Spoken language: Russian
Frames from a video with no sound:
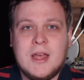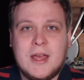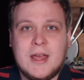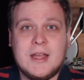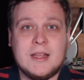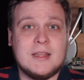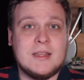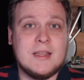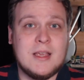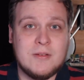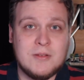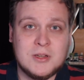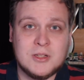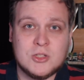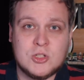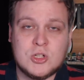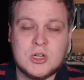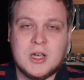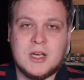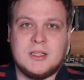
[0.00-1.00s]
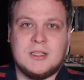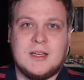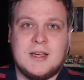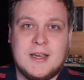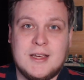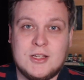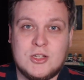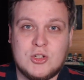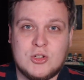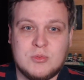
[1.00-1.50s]
это новиночка от
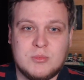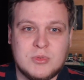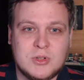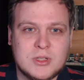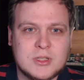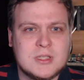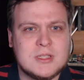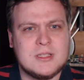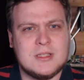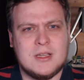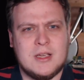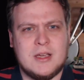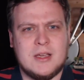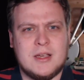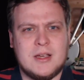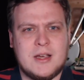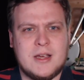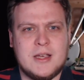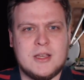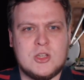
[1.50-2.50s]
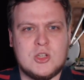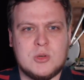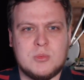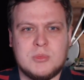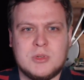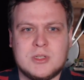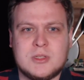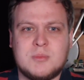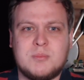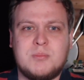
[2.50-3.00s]
Hatchimals,
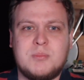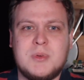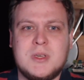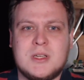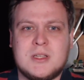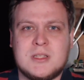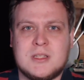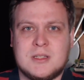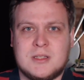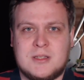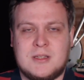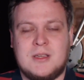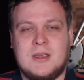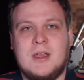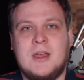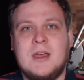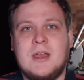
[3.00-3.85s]
Hatchimals Pixies,